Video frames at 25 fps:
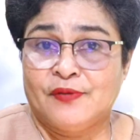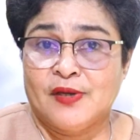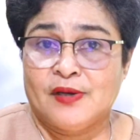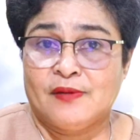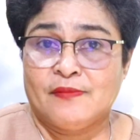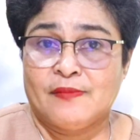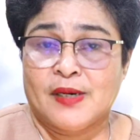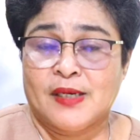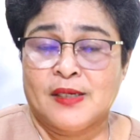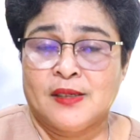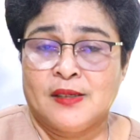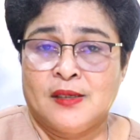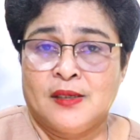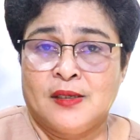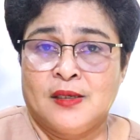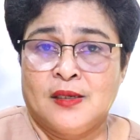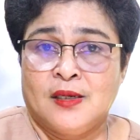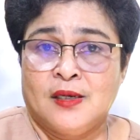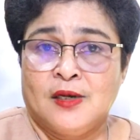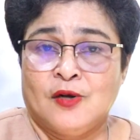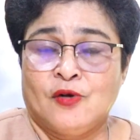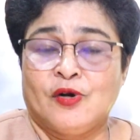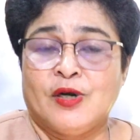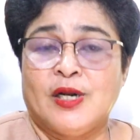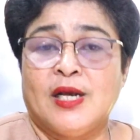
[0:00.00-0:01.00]
firman,
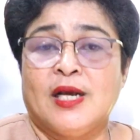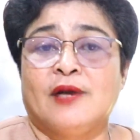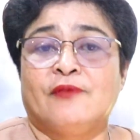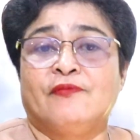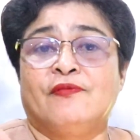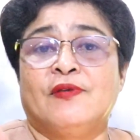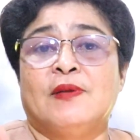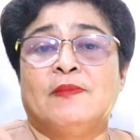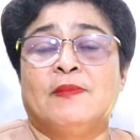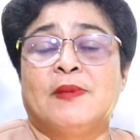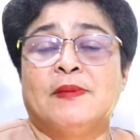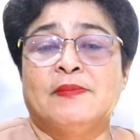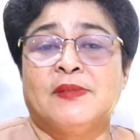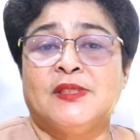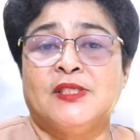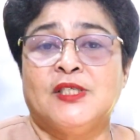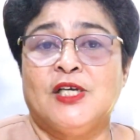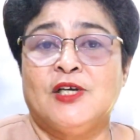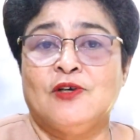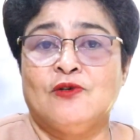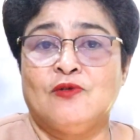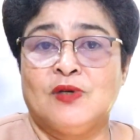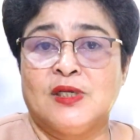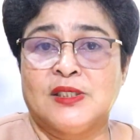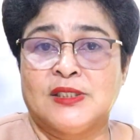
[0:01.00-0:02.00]
kau dengar firman
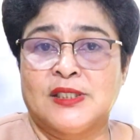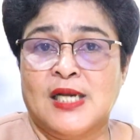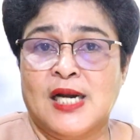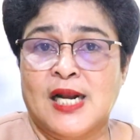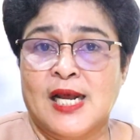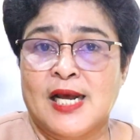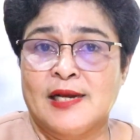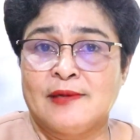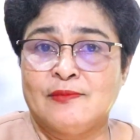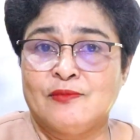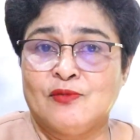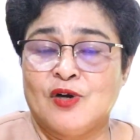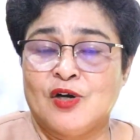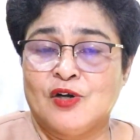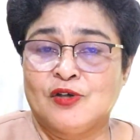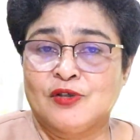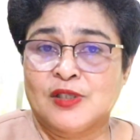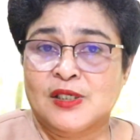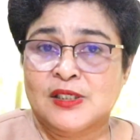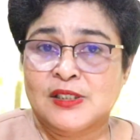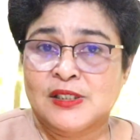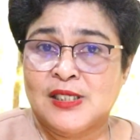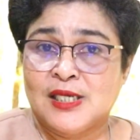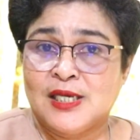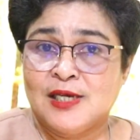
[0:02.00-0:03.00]
menyinggung kesalahanmu,
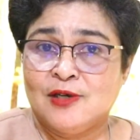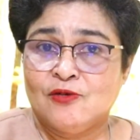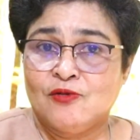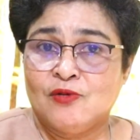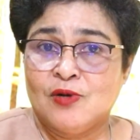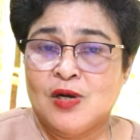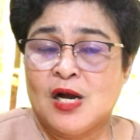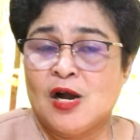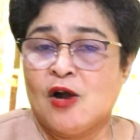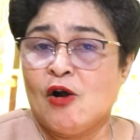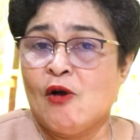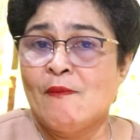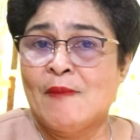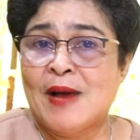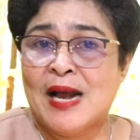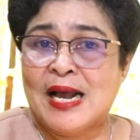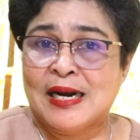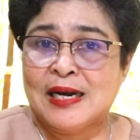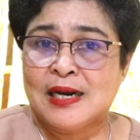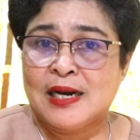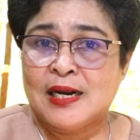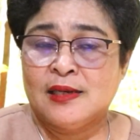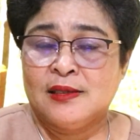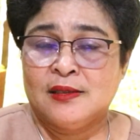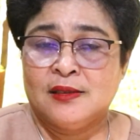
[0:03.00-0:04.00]
engkau tersinggung, engkau
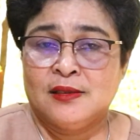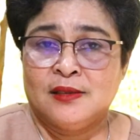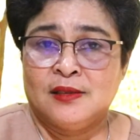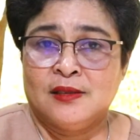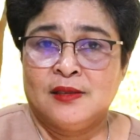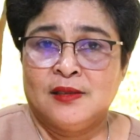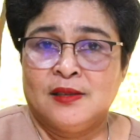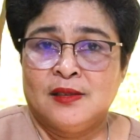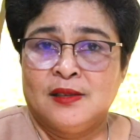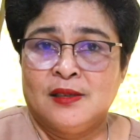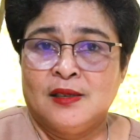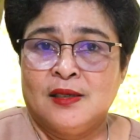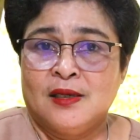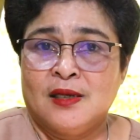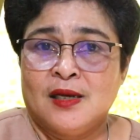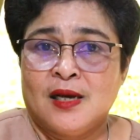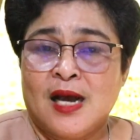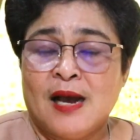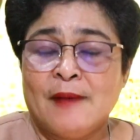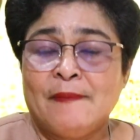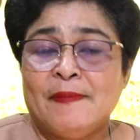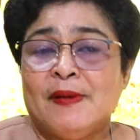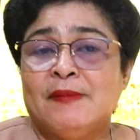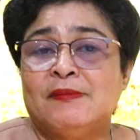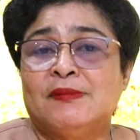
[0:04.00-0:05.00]
marah,
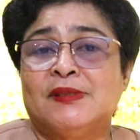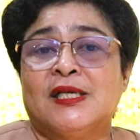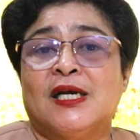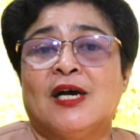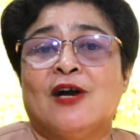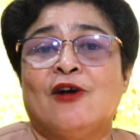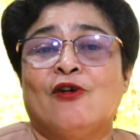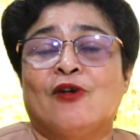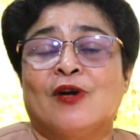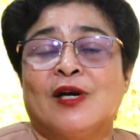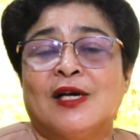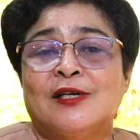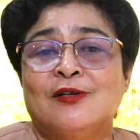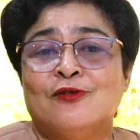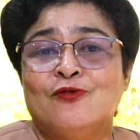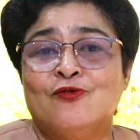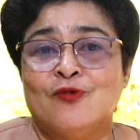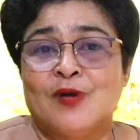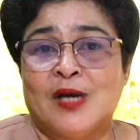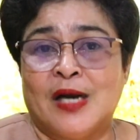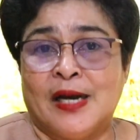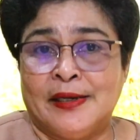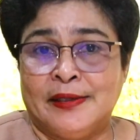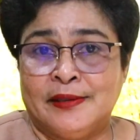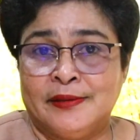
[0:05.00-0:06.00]
apa yang bisa engkau
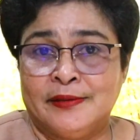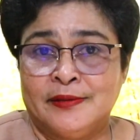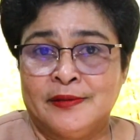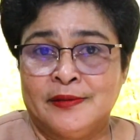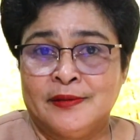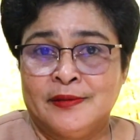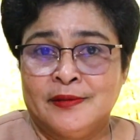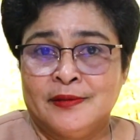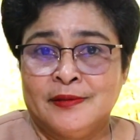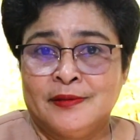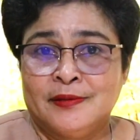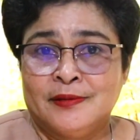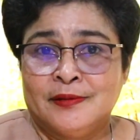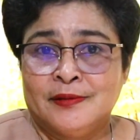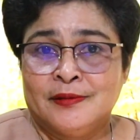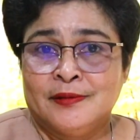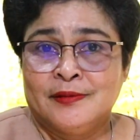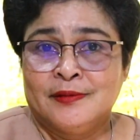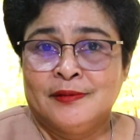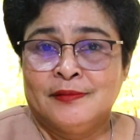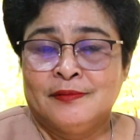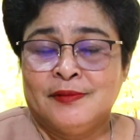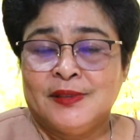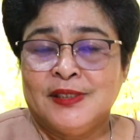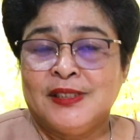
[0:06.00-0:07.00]
renungkan?
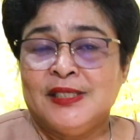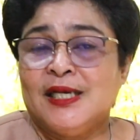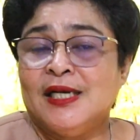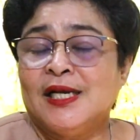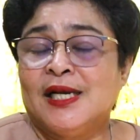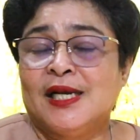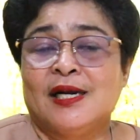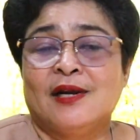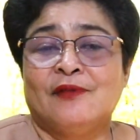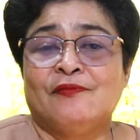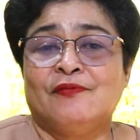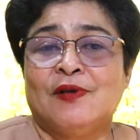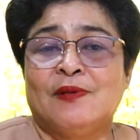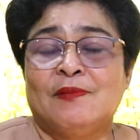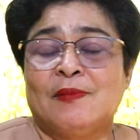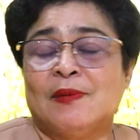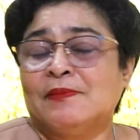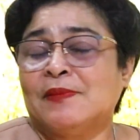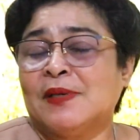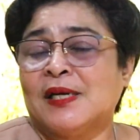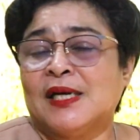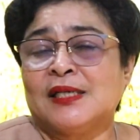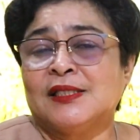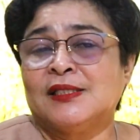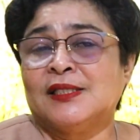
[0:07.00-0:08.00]
Izinkanlah firman
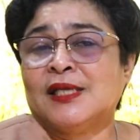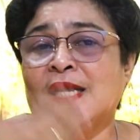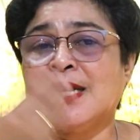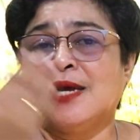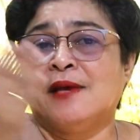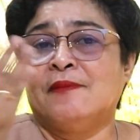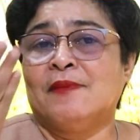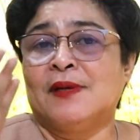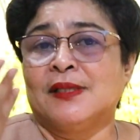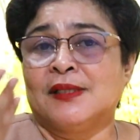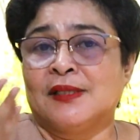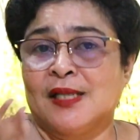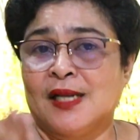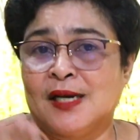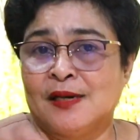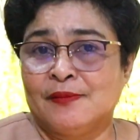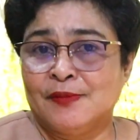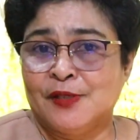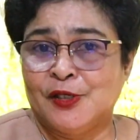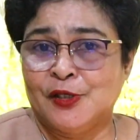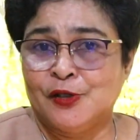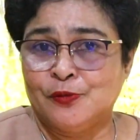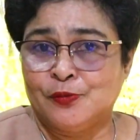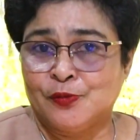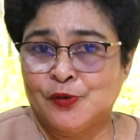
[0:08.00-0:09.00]
bekerja hebat
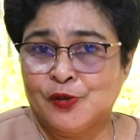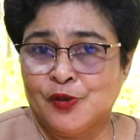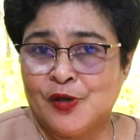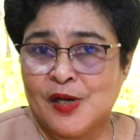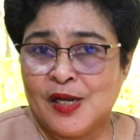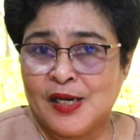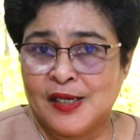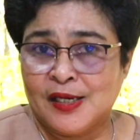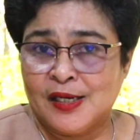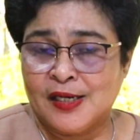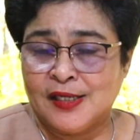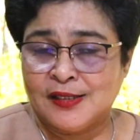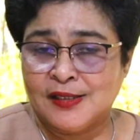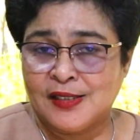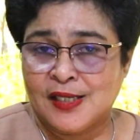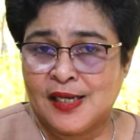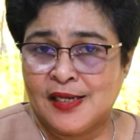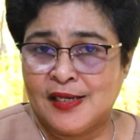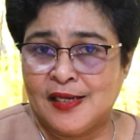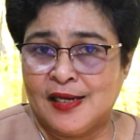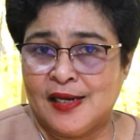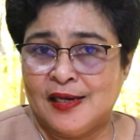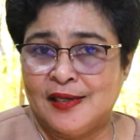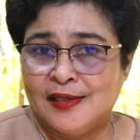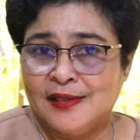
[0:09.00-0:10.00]
dalam hidup saudara dan
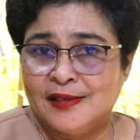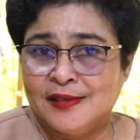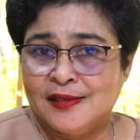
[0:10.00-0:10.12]
saya.